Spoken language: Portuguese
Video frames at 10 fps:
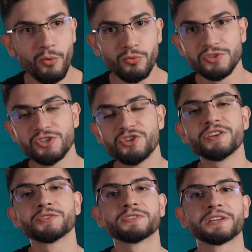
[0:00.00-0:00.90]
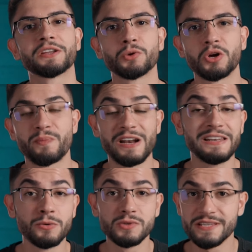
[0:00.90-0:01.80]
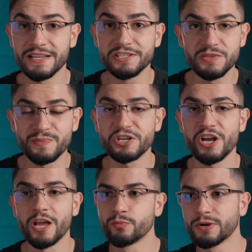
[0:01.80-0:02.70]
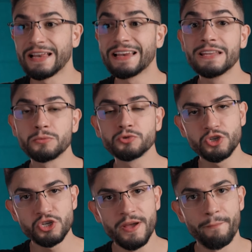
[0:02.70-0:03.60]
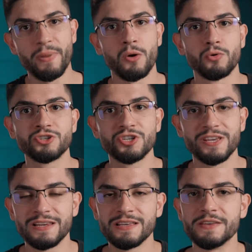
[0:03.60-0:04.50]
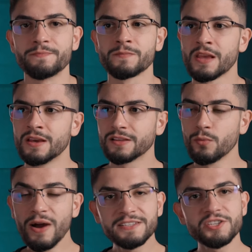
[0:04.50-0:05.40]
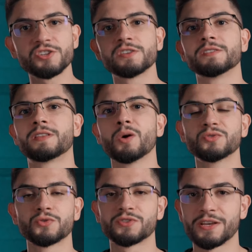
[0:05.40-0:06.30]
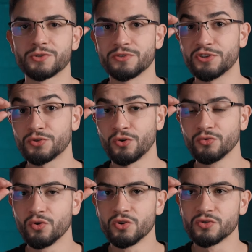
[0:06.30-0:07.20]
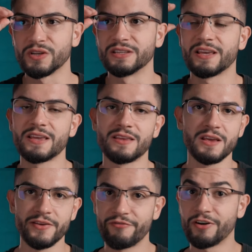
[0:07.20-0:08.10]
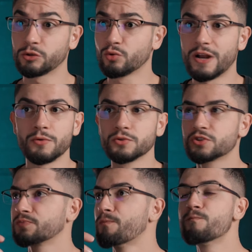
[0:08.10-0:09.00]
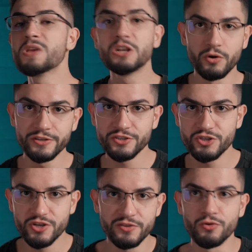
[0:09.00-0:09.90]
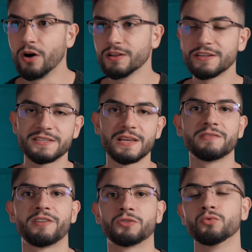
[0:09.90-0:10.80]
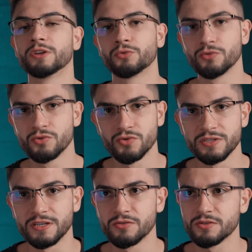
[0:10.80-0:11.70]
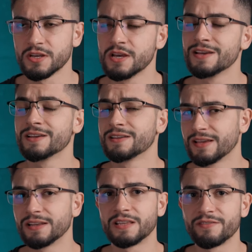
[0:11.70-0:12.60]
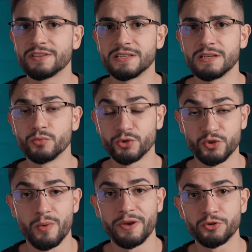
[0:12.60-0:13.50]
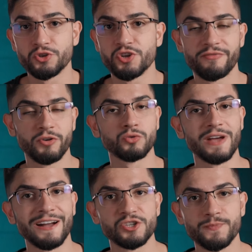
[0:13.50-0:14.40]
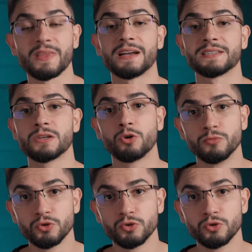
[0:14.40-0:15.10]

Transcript: alguns dias no escritório para ele não ser despejado porque ele não tinha para onde ele ir. Então, antes de ter o sucesso estrondoso que ele tem e faturar os milhões de dólares que ele fatura todos os anos, ele teve sim seus momentos de dificuldade, assim como